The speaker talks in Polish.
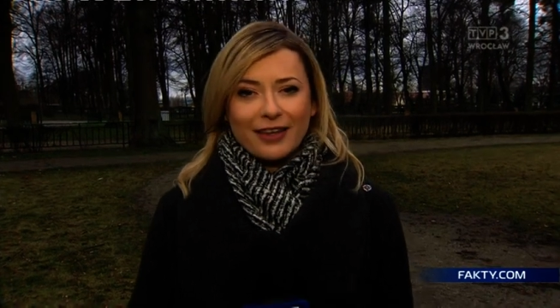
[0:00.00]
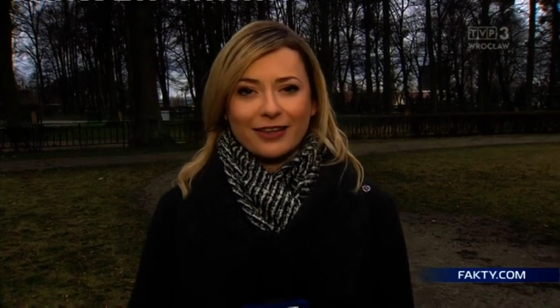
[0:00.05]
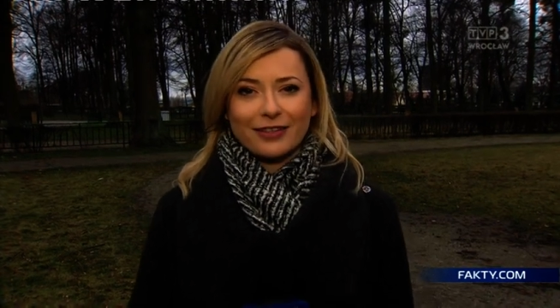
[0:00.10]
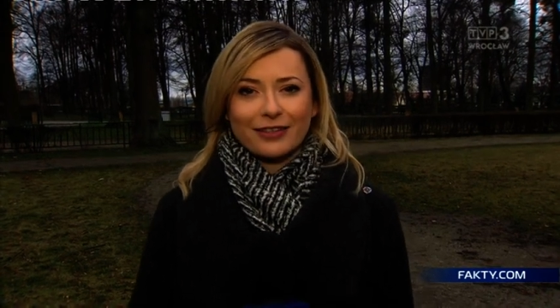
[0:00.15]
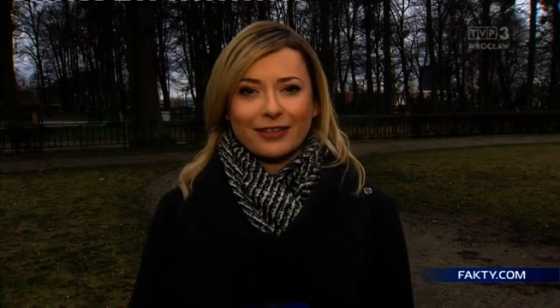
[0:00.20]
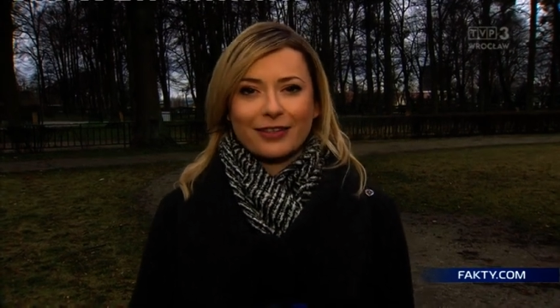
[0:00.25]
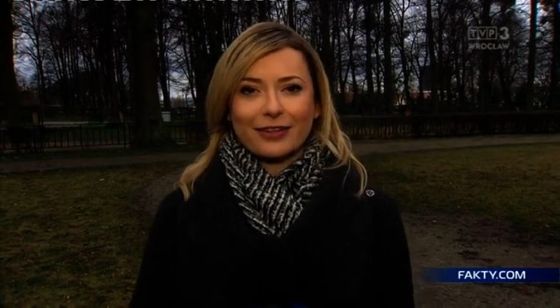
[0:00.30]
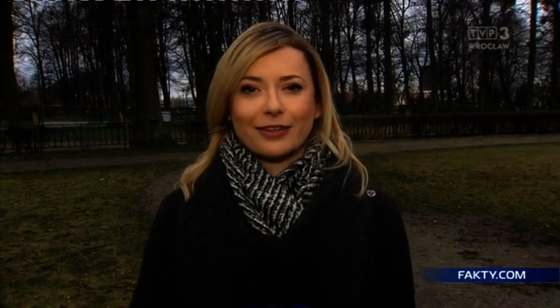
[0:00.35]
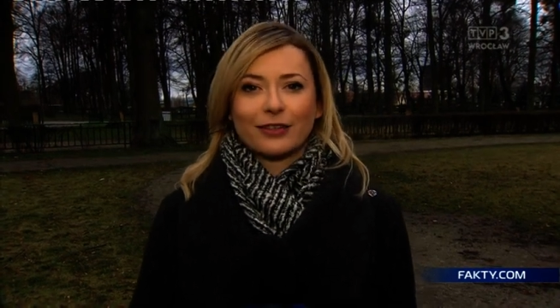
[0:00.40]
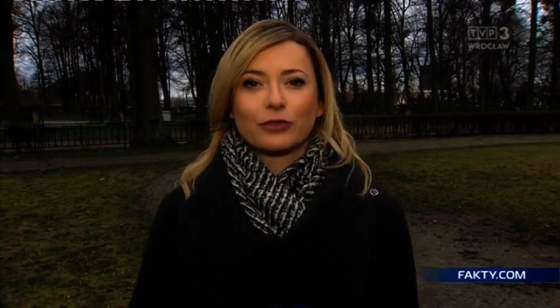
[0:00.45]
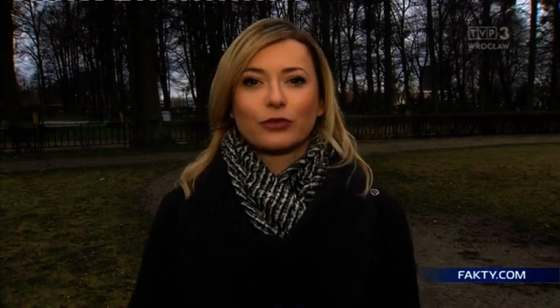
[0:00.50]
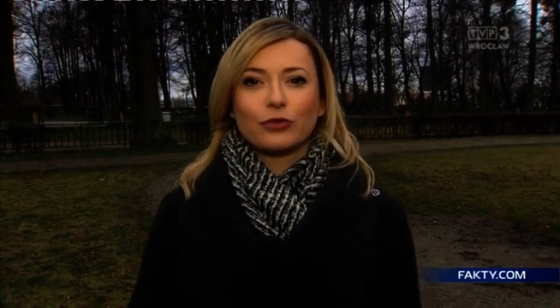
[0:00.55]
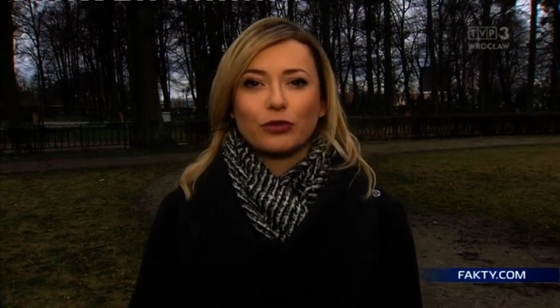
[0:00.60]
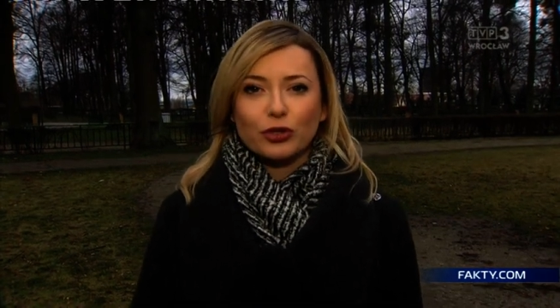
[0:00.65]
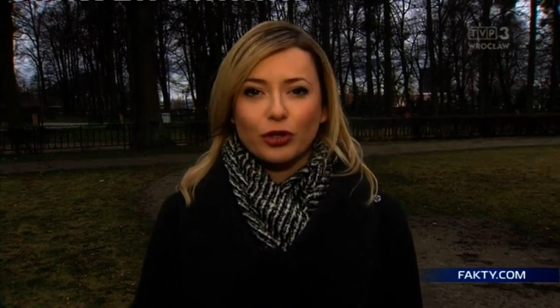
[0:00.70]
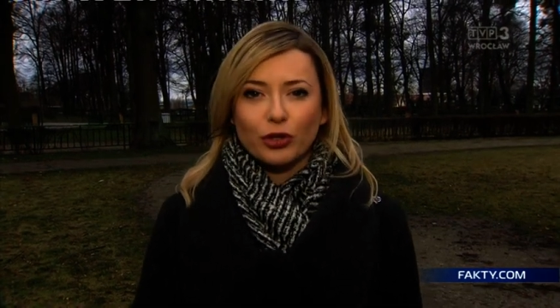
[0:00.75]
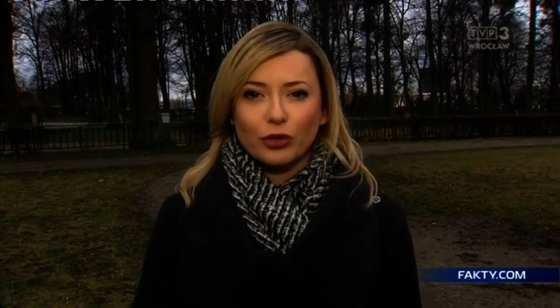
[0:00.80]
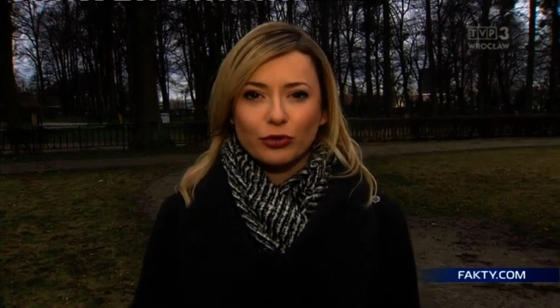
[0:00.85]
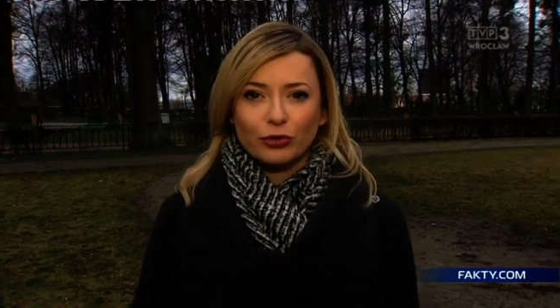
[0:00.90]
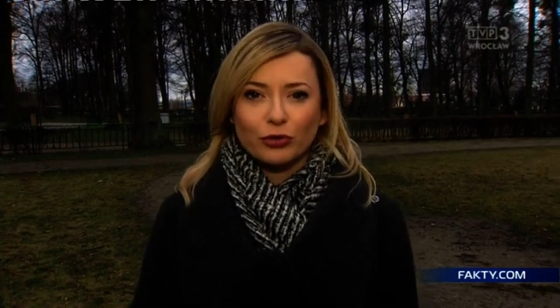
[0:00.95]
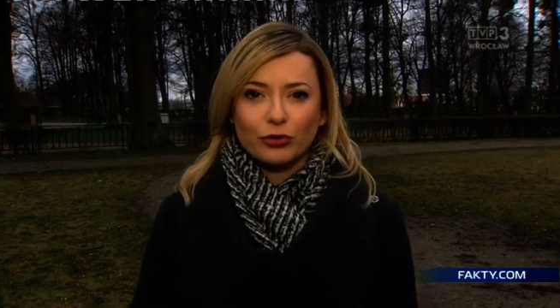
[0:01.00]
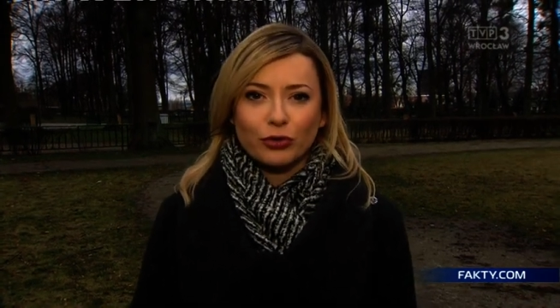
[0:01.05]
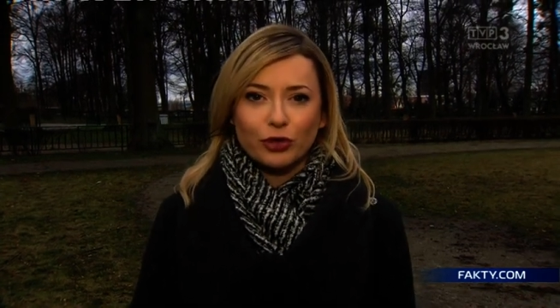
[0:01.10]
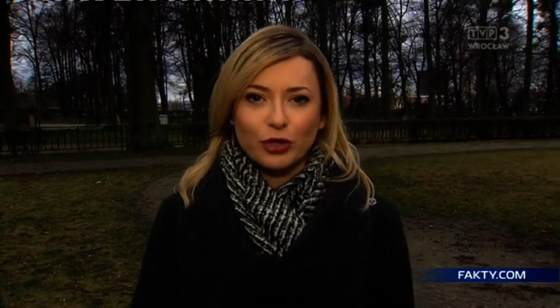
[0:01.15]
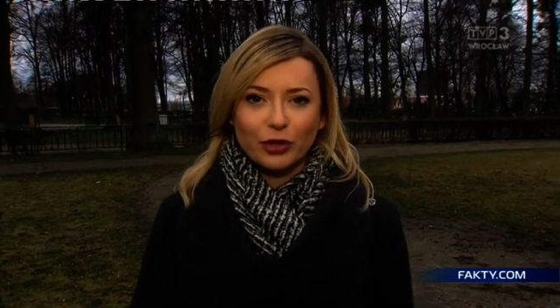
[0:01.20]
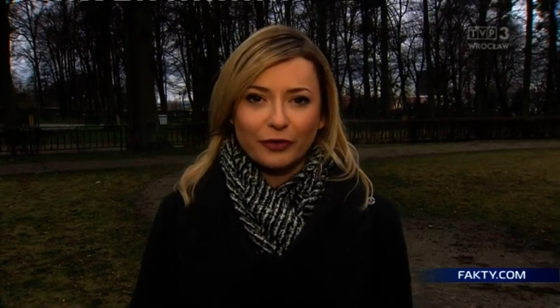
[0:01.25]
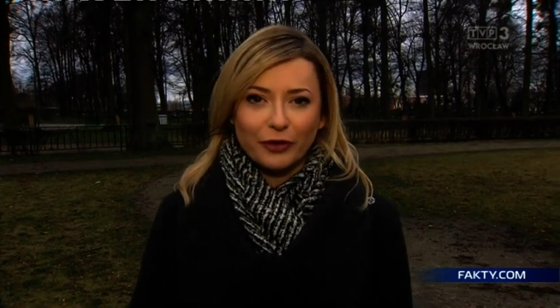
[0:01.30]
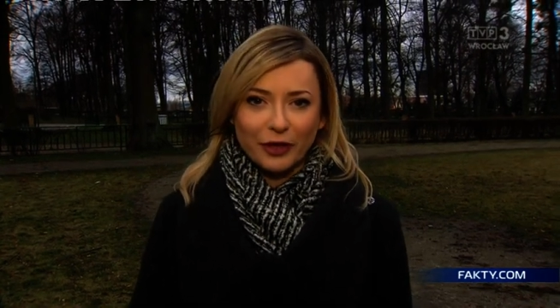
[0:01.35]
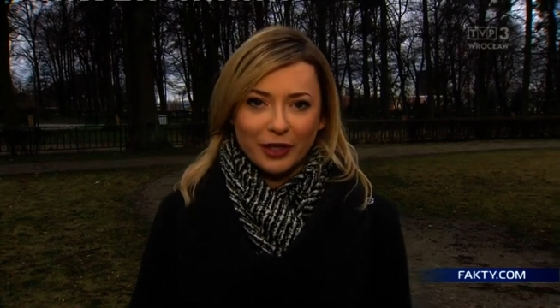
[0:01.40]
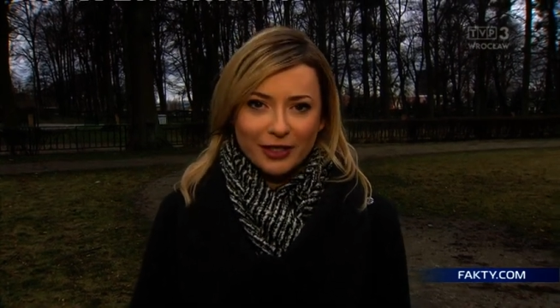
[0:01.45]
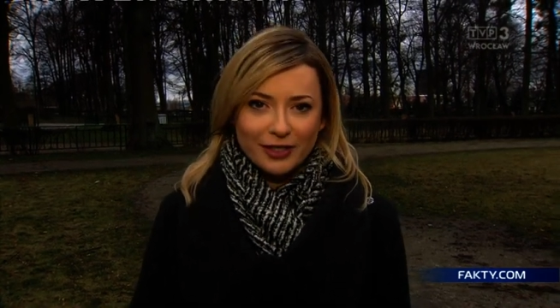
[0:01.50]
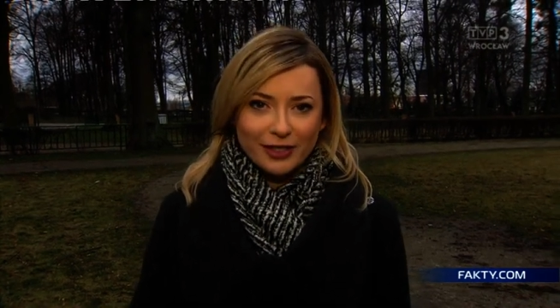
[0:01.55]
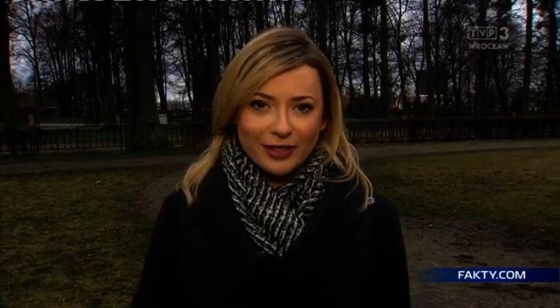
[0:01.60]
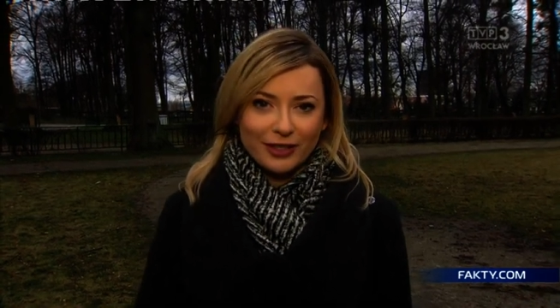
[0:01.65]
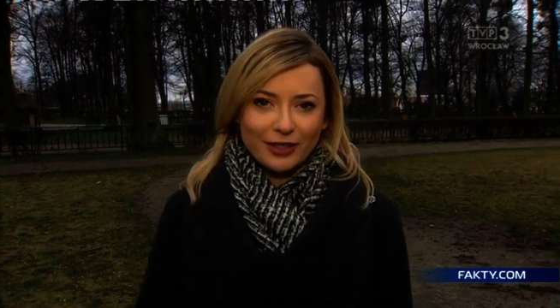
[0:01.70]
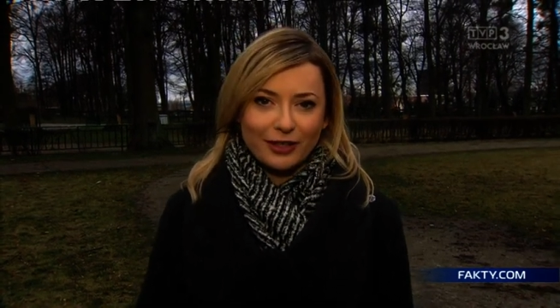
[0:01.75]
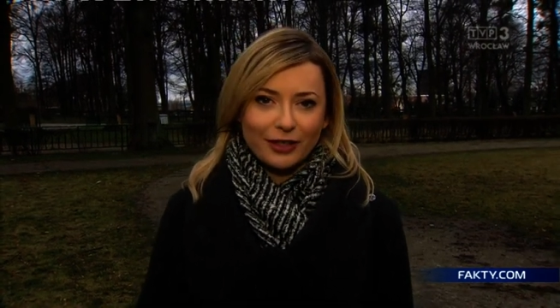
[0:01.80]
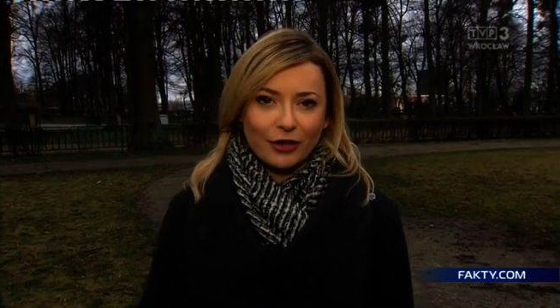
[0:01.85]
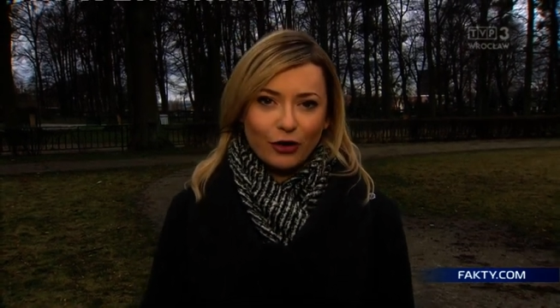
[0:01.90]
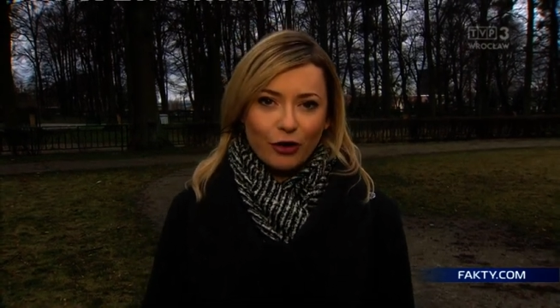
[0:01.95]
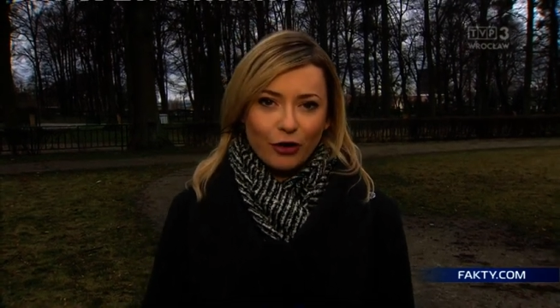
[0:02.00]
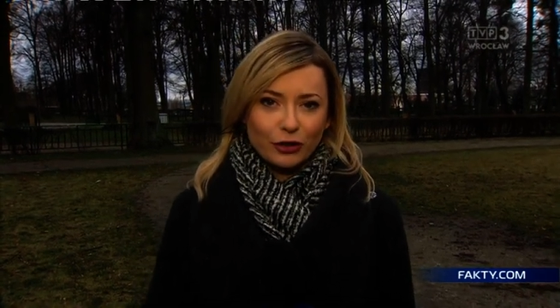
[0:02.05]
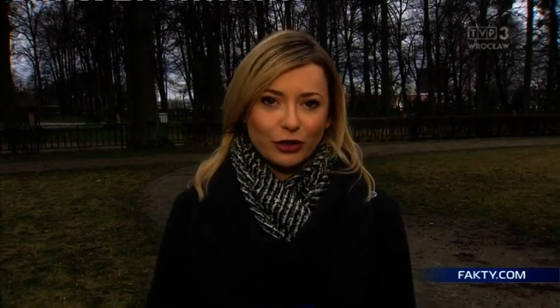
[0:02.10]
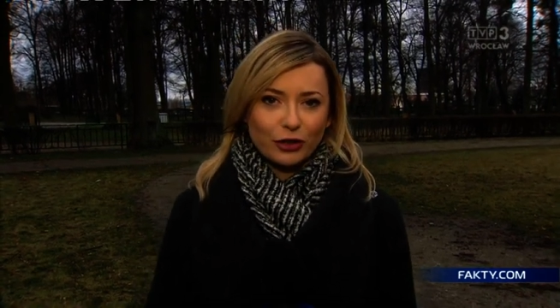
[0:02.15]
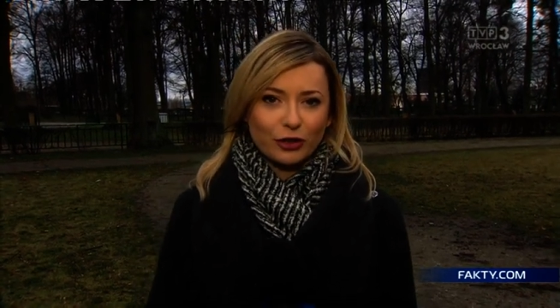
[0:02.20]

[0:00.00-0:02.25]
jest dużo, dużo więcej i o